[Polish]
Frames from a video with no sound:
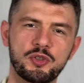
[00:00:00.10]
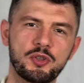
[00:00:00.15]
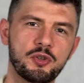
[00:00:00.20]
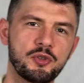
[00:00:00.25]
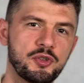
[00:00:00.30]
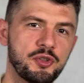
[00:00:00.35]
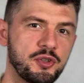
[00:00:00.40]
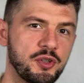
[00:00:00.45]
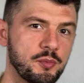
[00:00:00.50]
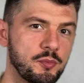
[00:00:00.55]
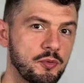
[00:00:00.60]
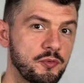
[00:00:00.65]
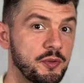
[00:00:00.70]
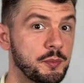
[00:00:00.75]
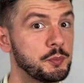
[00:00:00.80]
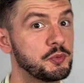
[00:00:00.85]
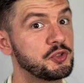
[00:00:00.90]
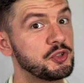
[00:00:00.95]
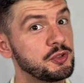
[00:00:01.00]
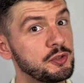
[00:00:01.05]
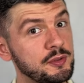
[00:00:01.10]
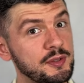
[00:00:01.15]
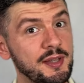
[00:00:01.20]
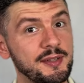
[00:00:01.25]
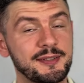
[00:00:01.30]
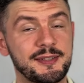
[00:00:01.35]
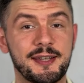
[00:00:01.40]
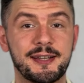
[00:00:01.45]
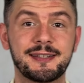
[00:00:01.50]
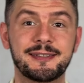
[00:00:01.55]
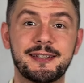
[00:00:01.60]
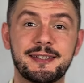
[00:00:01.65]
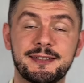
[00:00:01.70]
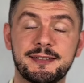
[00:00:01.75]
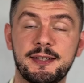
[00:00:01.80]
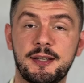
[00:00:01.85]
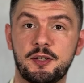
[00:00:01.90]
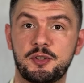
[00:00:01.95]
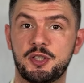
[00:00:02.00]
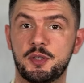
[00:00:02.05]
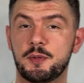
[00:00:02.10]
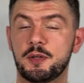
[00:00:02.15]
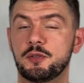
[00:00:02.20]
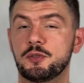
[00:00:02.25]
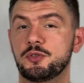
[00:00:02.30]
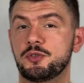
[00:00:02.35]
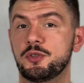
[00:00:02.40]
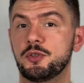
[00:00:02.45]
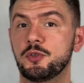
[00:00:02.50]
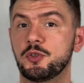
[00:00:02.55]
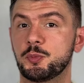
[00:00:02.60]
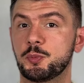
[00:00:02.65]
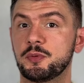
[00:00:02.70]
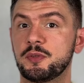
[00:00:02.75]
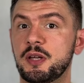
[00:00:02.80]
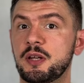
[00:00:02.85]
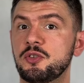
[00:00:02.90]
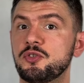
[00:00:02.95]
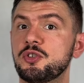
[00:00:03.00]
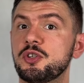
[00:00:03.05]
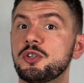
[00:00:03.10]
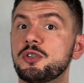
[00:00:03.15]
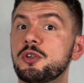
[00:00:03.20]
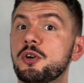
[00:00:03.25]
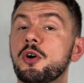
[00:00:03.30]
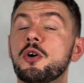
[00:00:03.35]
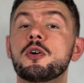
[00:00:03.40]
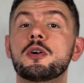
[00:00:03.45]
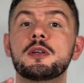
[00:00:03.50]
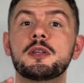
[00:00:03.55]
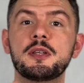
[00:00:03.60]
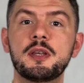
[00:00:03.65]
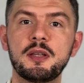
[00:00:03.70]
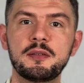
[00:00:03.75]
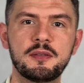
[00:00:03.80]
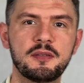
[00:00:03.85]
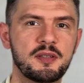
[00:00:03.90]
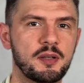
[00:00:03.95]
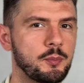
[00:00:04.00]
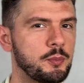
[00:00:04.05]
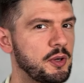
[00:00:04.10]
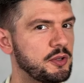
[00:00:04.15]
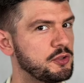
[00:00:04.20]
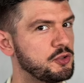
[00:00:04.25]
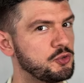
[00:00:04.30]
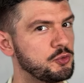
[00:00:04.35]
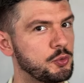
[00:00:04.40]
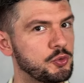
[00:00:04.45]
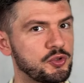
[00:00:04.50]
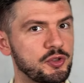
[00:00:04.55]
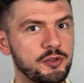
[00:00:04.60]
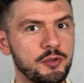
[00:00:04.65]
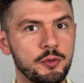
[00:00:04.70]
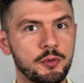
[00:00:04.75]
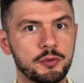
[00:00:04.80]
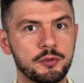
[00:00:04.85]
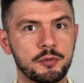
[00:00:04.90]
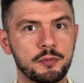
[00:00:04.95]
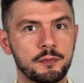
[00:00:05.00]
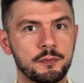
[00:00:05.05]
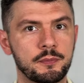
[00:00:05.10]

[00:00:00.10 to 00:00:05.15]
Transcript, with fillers: czego się nie mówi przy dotacjach na start działalności gospodarczej, to kiedy zapłacisz duży ZUS.